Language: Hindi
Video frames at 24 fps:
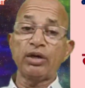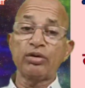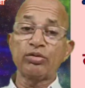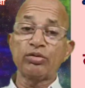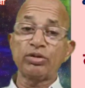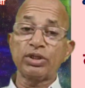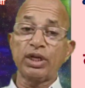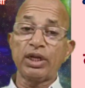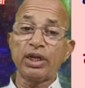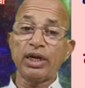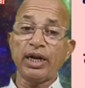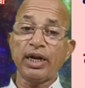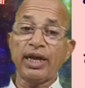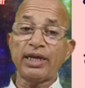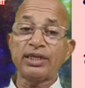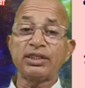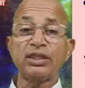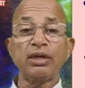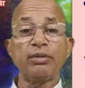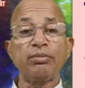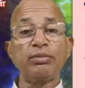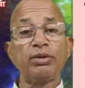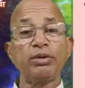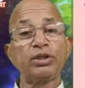उसने
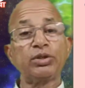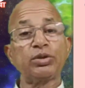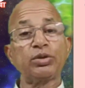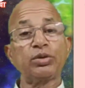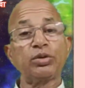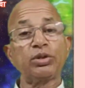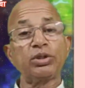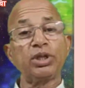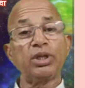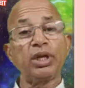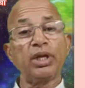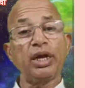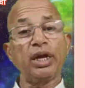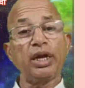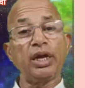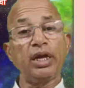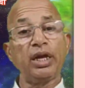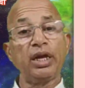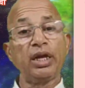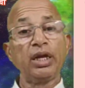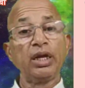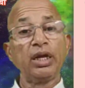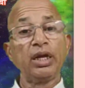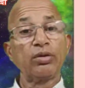रास्ते में छोड़ना है